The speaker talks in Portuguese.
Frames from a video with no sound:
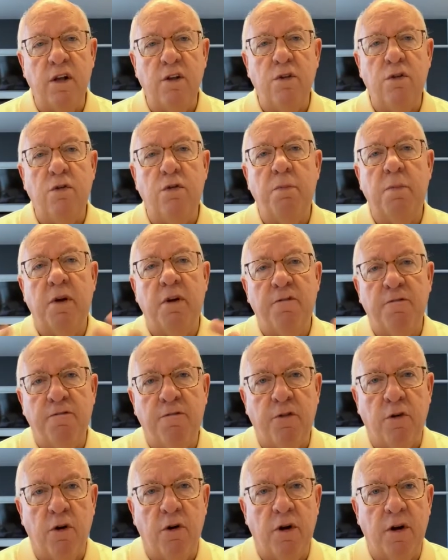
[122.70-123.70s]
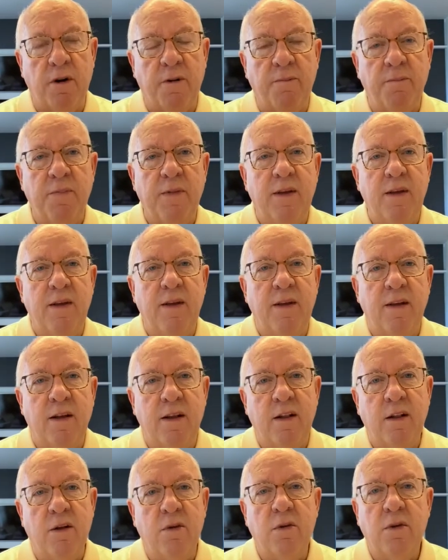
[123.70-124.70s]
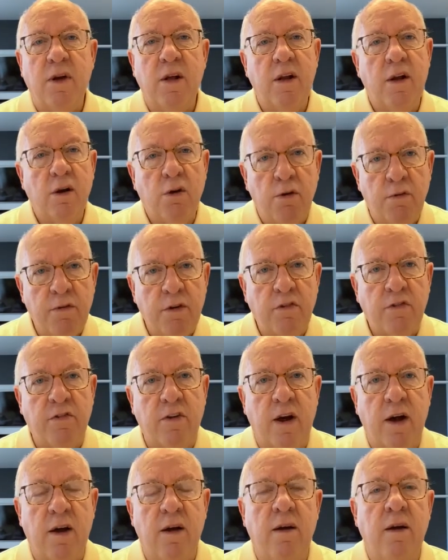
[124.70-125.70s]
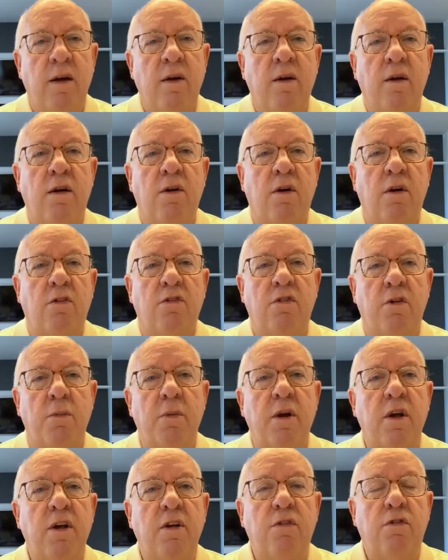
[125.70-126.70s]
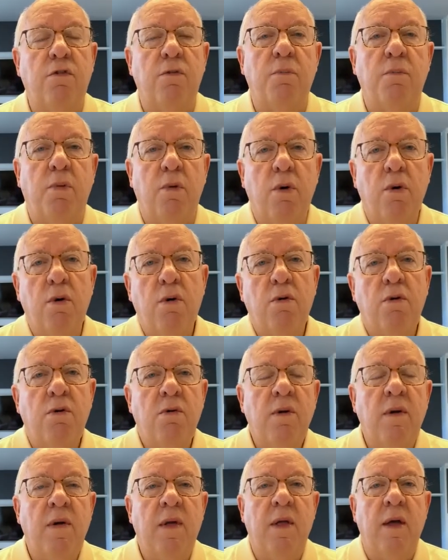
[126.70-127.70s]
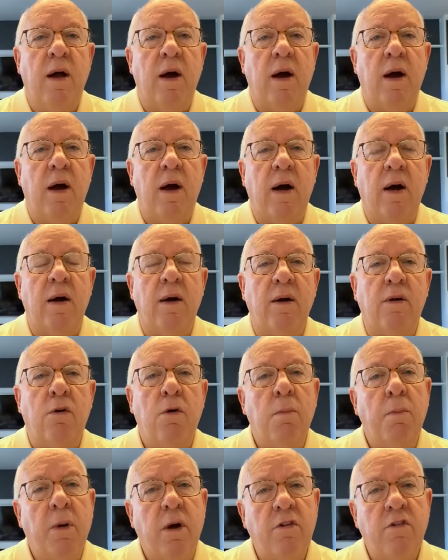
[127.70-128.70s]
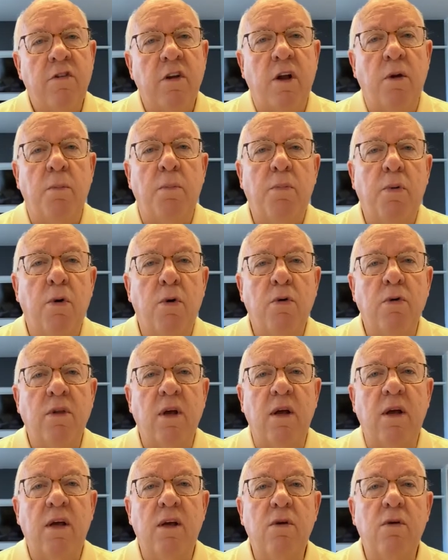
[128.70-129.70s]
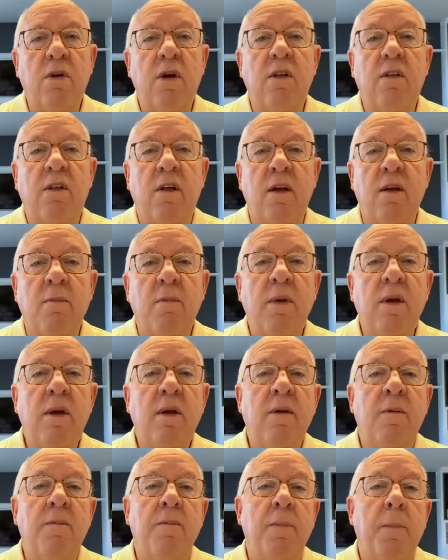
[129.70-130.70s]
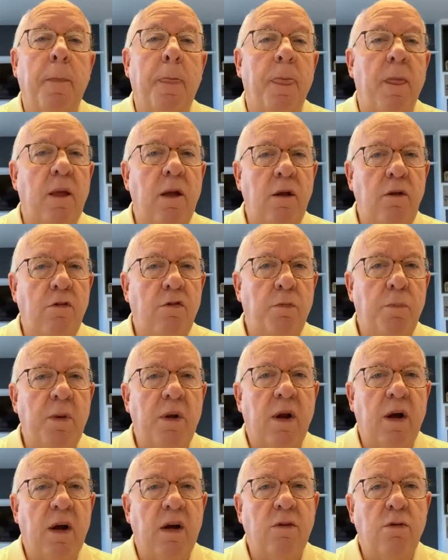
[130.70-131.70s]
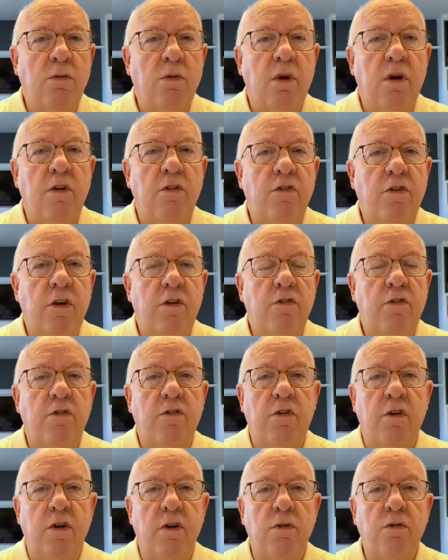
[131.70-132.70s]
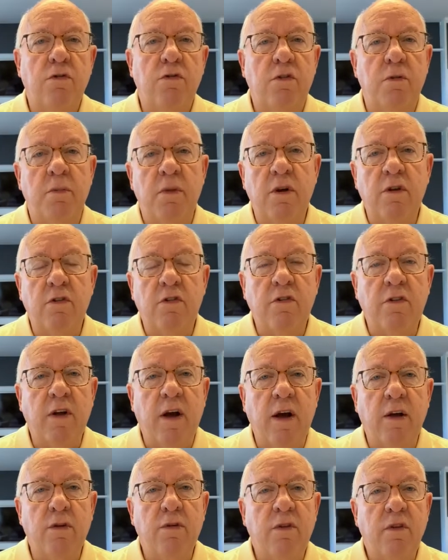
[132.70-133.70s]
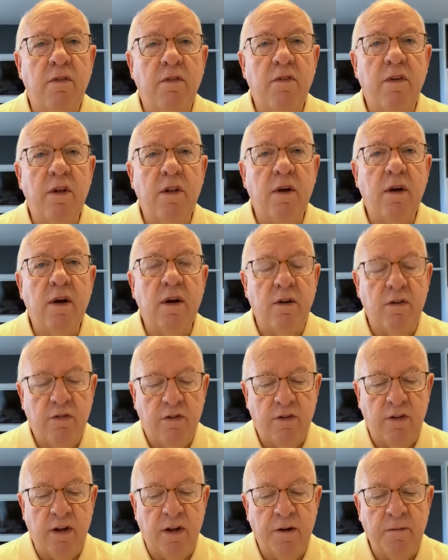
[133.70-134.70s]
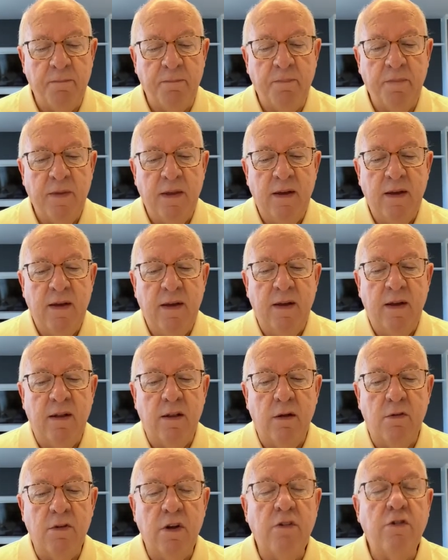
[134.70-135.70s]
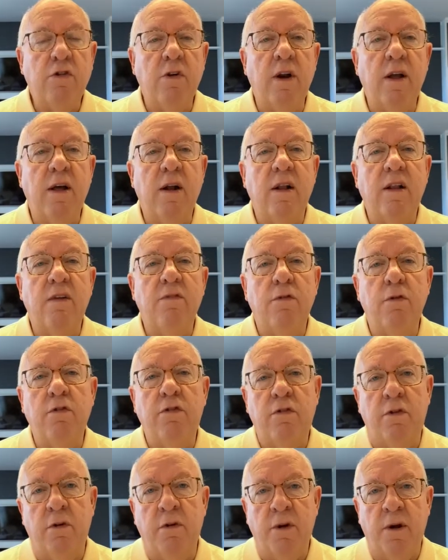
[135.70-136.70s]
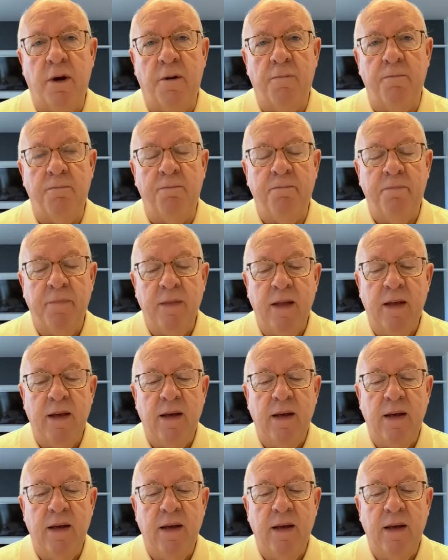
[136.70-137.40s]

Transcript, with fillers: dentro para fora então eu queria conversar sobre isso um pouco, ah, compartilhar um pouco daquilo que tem me inspirado durante esses anos de ministério, de vida cristã. Então deixa eu ler a devocional.